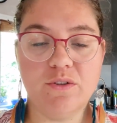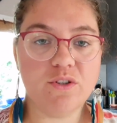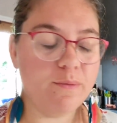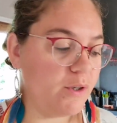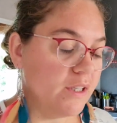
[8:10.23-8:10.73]

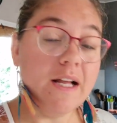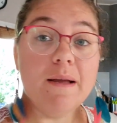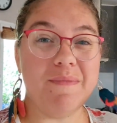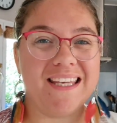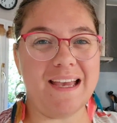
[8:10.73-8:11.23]
autrement.
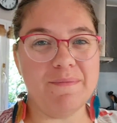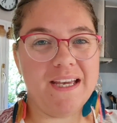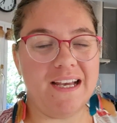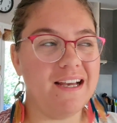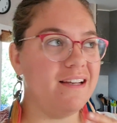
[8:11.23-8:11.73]
Ma
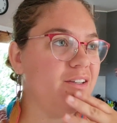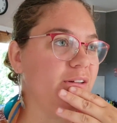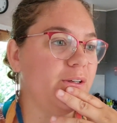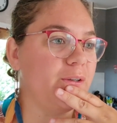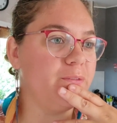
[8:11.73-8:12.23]
caméra
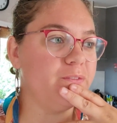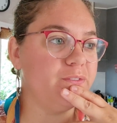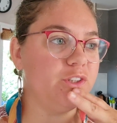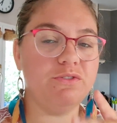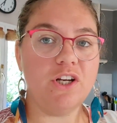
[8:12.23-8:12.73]

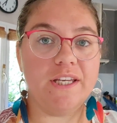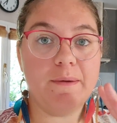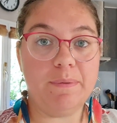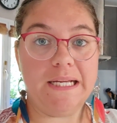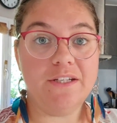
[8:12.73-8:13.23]
euh, de vlog
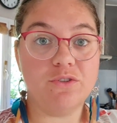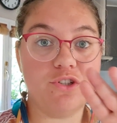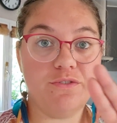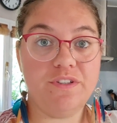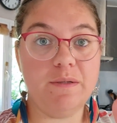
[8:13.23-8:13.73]
est pleine, donc
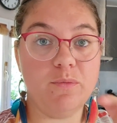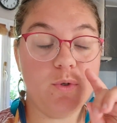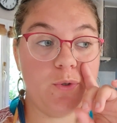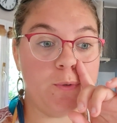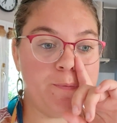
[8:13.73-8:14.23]
je filme
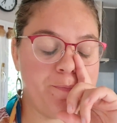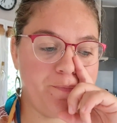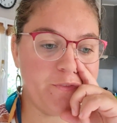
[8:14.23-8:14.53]
au,